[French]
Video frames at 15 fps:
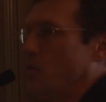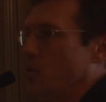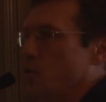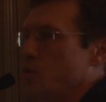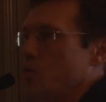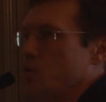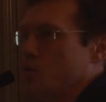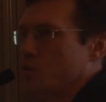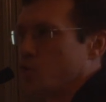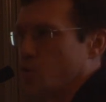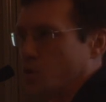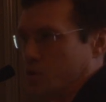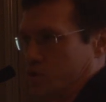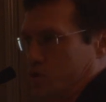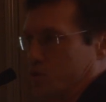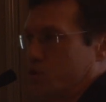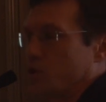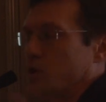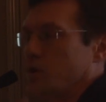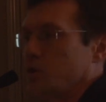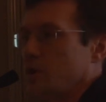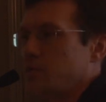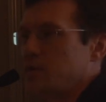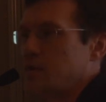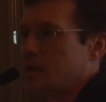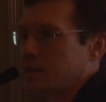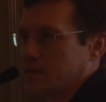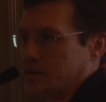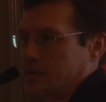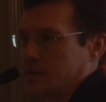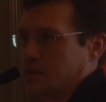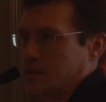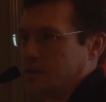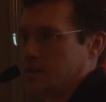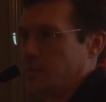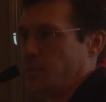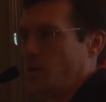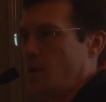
une course de vitesse. Ça peut